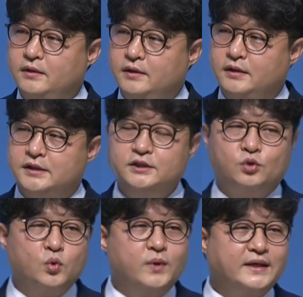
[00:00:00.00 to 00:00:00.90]
그는
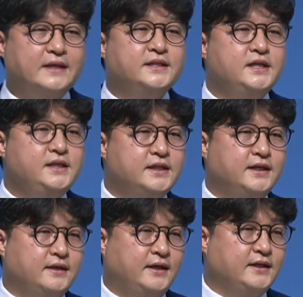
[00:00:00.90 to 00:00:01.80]
동방의
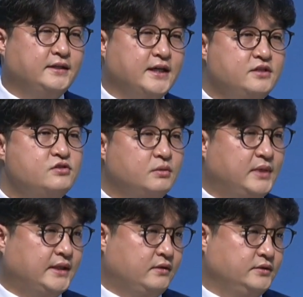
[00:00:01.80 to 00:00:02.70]
의인이라 하나님께
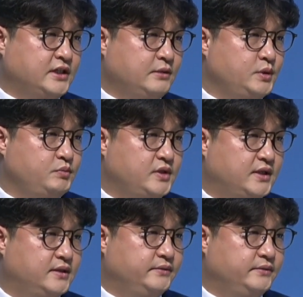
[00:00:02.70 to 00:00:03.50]
인정받았던 사람입니다.